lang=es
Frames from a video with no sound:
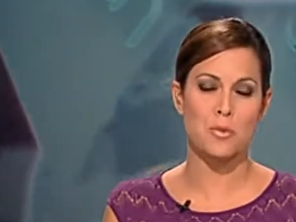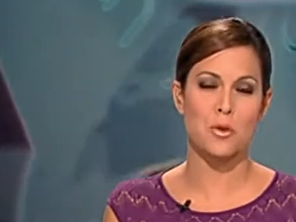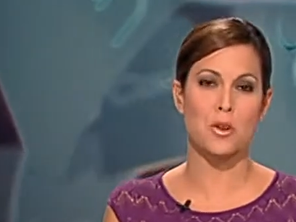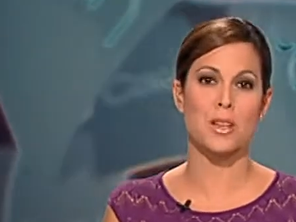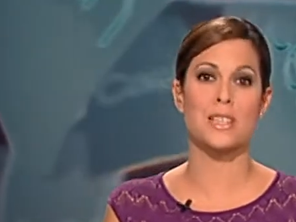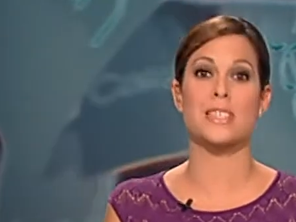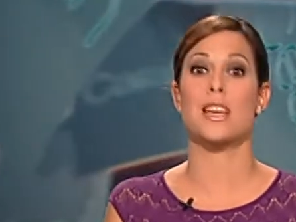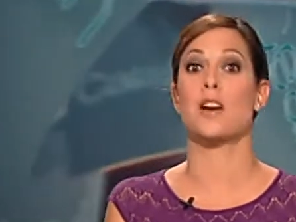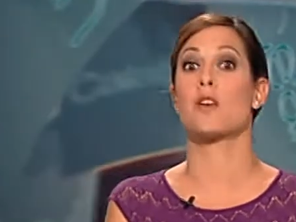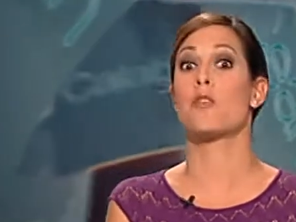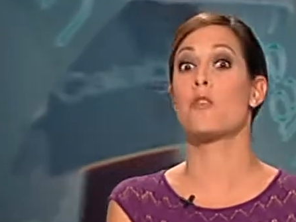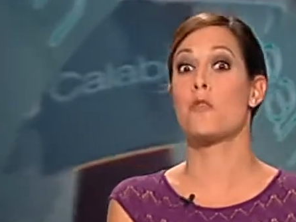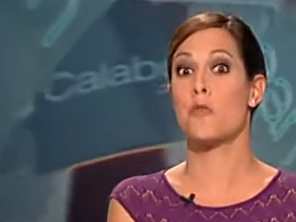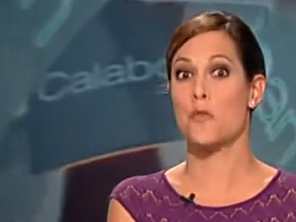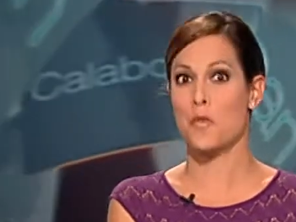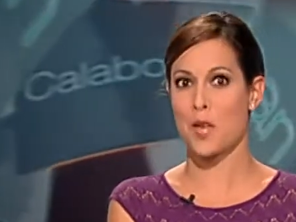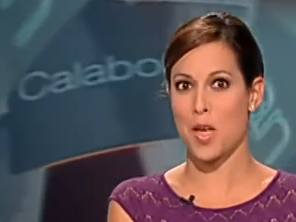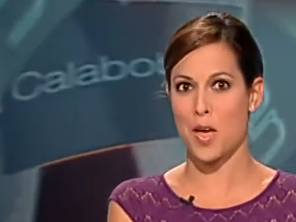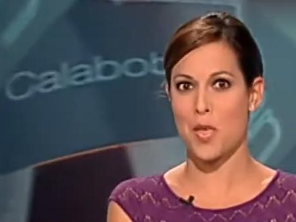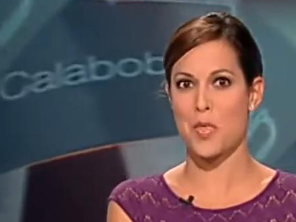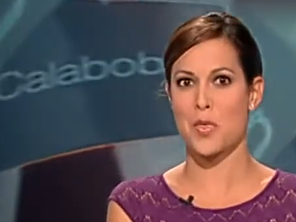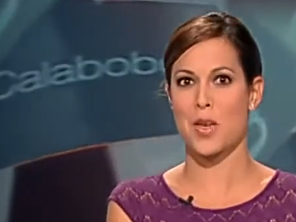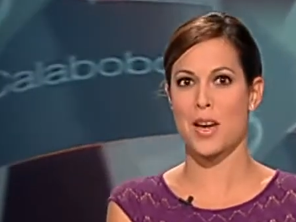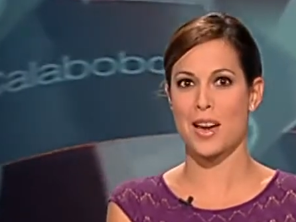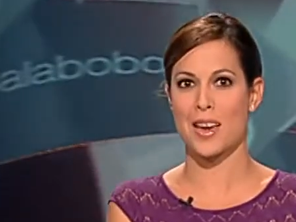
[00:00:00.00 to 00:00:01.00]
por esa
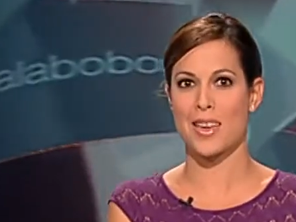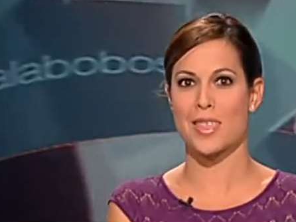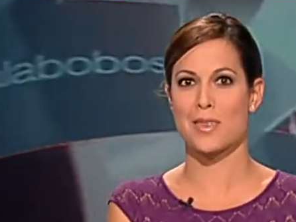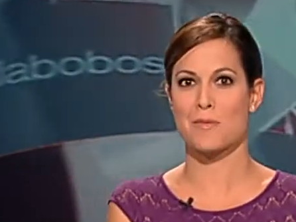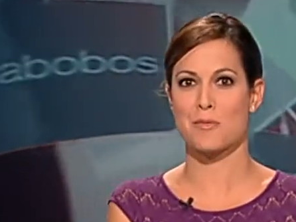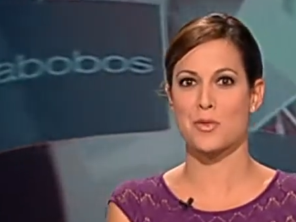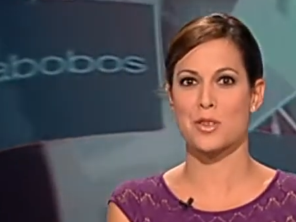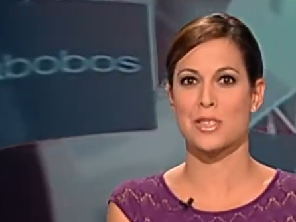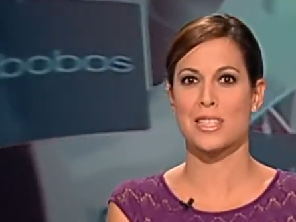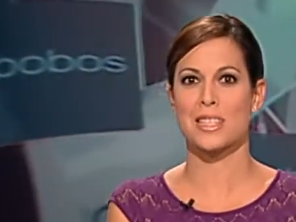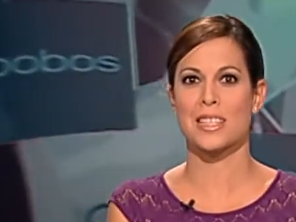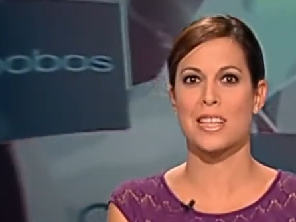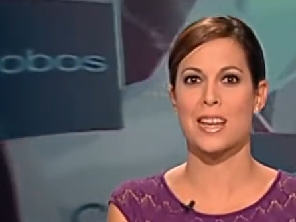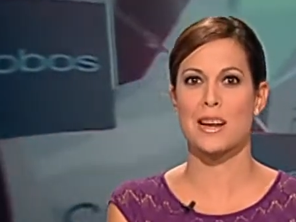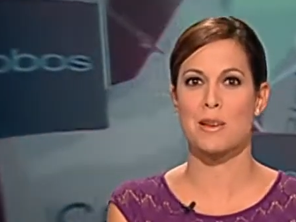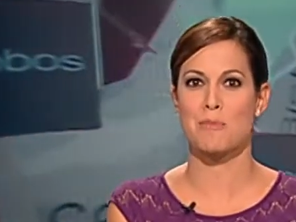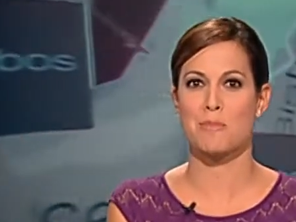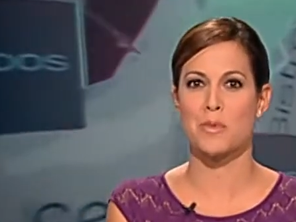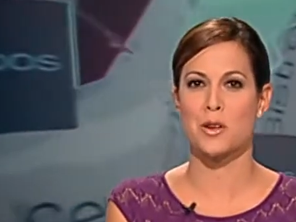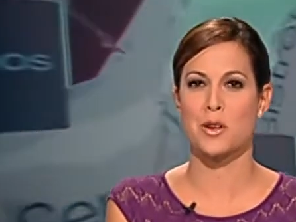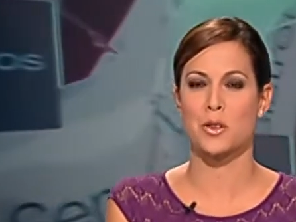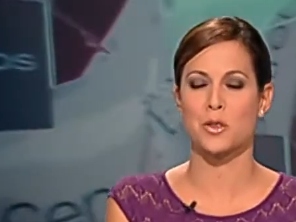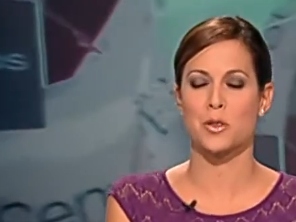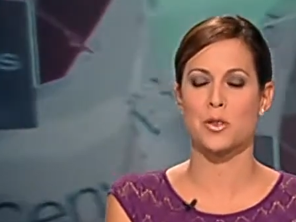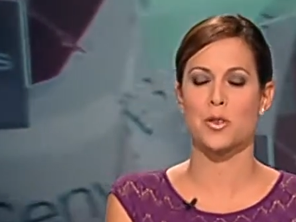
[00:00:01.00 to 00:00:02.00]
confianza que deposita en el
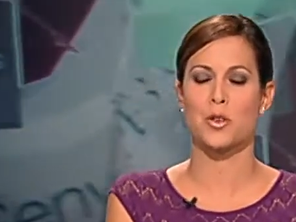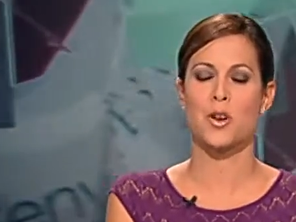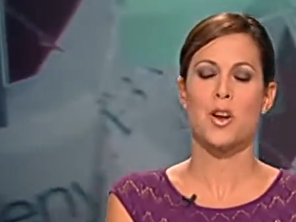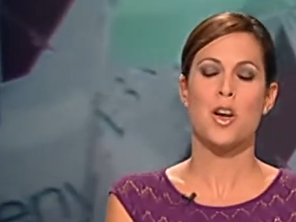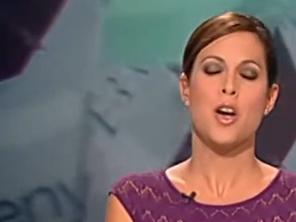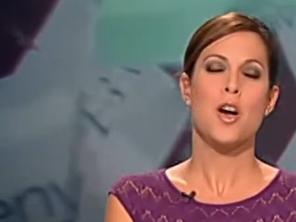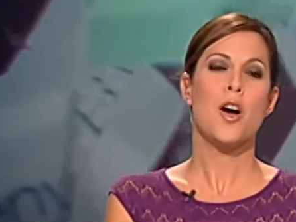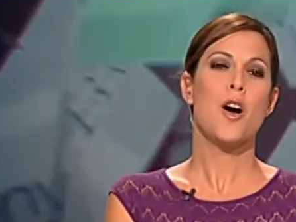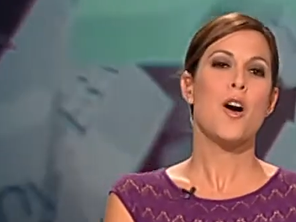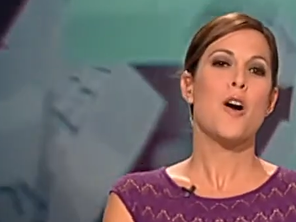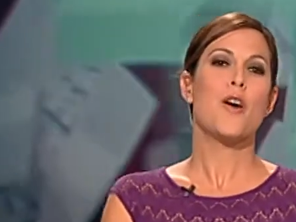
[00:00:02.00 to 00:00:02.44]
piloto.